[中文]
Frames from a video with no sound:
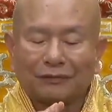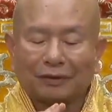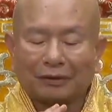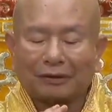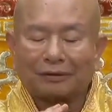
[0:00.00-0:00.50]

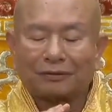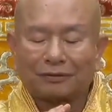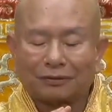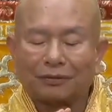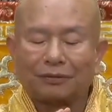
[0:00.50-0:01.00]
啊，
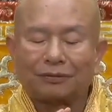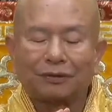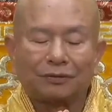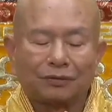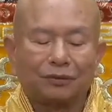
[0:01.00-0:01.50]
所以这
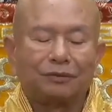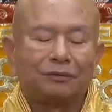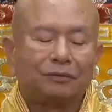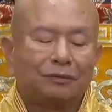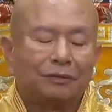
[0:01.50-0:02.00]
一尊
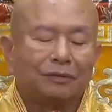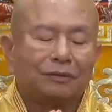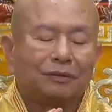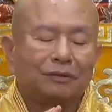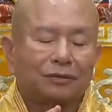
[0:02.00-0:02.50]

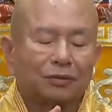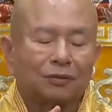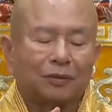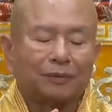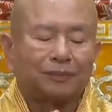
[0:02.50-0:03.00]
是我
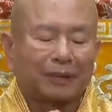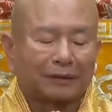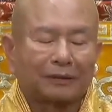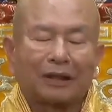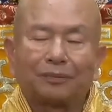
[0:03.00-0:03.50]
们八
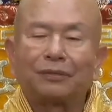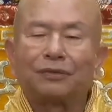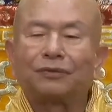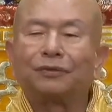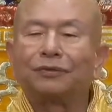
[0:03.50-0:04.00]
大本
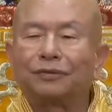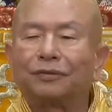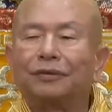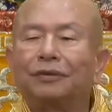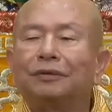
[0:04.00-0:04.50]
尊之一。